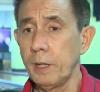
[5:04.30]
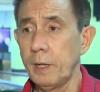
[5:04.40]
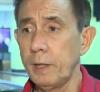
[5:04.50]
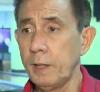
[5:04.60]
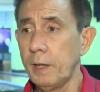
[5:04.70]

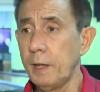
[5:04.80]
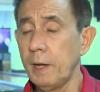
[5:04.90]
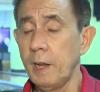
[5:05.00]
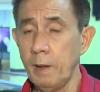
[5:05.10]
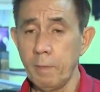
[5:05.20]
and
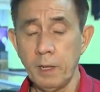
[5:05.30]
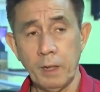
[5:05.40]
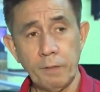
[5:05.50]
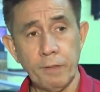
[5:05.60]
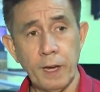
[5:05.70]
then I'm an
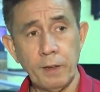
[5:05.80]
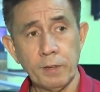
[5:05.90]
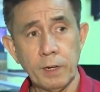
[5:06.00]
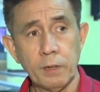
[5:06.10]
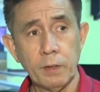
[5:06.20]

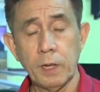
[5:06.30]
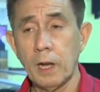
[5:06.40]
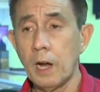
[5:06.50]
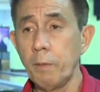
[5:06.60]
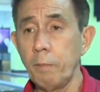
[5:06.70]
advisor to the
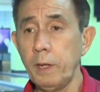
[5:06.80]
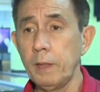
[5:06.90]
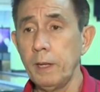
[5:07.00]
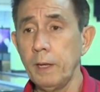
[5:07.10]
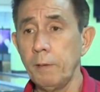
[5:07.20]
RP
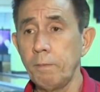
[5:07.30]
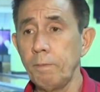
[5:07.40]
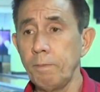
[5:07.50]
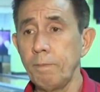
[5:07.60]
team.